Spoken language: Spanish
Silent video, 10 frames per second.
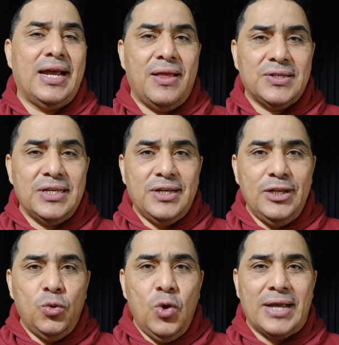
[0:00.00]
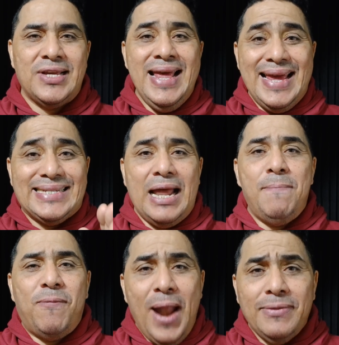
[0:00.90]
Sagradas Escrituras está
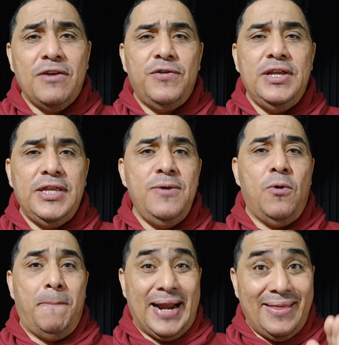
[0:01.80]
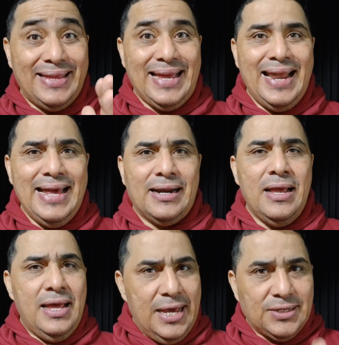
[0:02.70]
el plan definitivo para detener
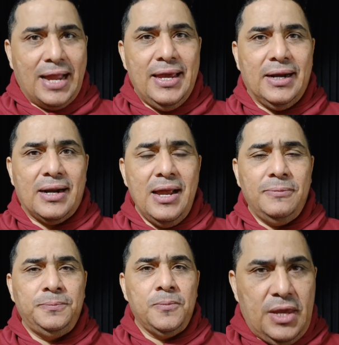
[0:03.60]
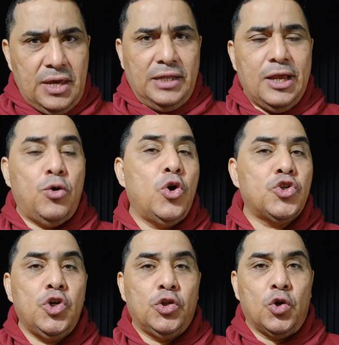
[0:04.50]
esta guerra? Quédate con
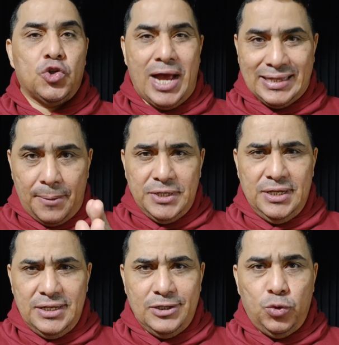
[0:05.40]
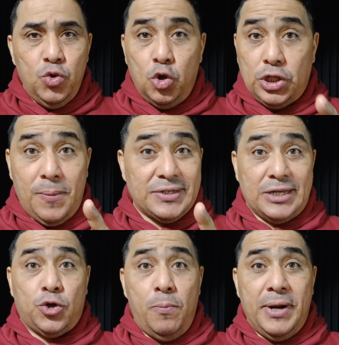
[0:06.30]
nosotros. A través de este estudio te vas a
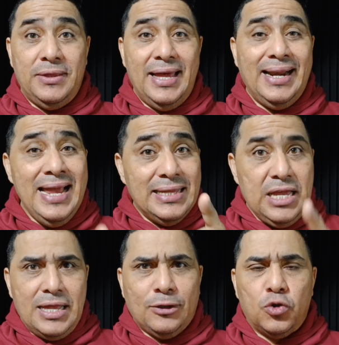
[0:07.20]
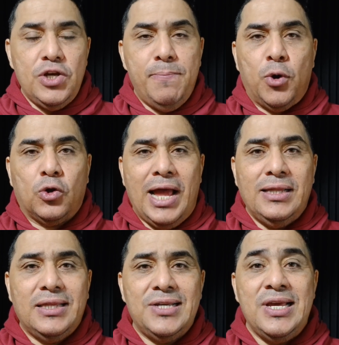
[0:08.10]
sorprender de datos
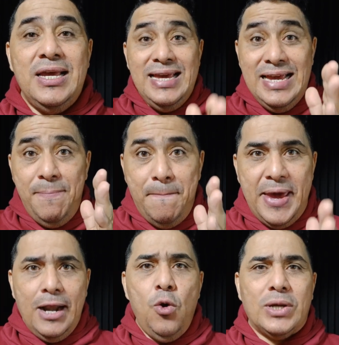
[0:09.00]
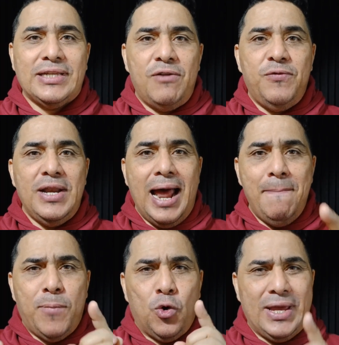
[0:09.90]
importantes y verlo hasta el
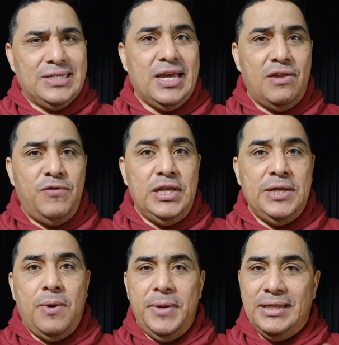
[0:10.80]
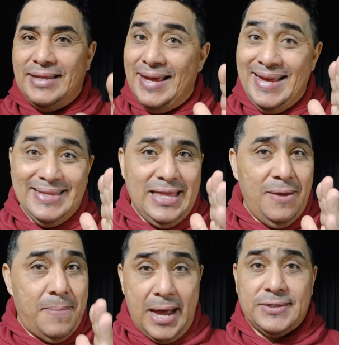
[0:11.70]
final porque es que definitivamente
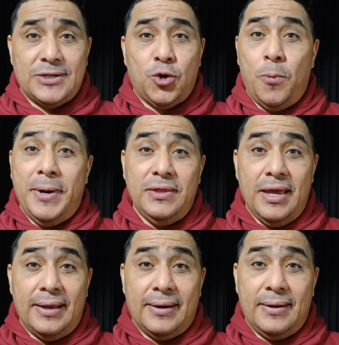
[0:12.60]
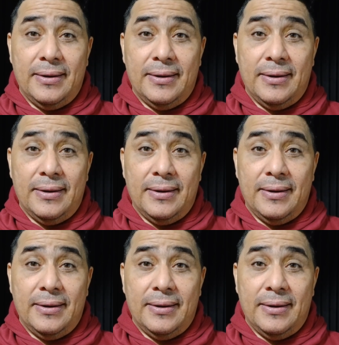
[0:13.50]
te vas a sorprender.